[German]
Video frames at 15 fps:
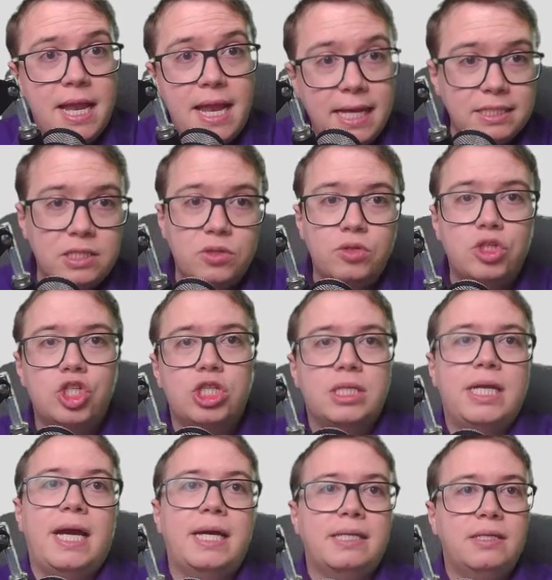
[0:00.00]
Lasst uns
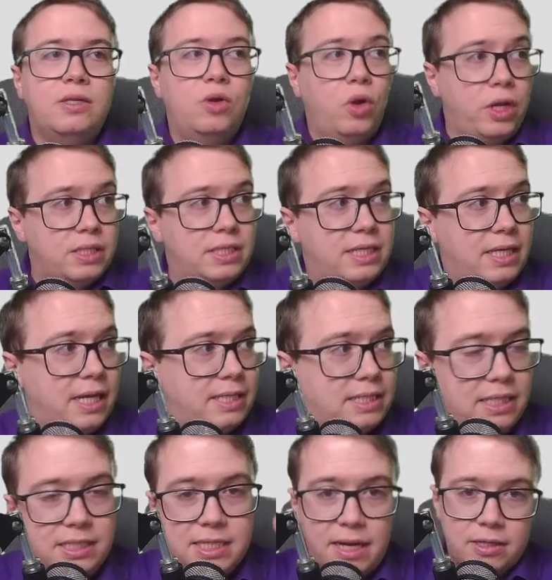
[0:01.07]
starten, neues
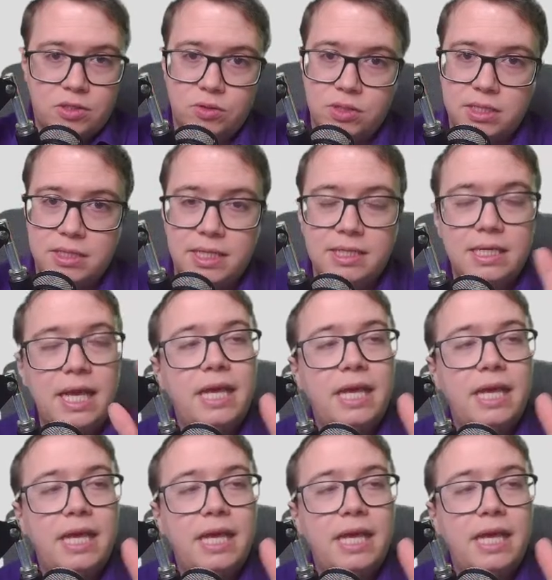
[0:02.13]
Sicherheitsdienstleistungsgesetz.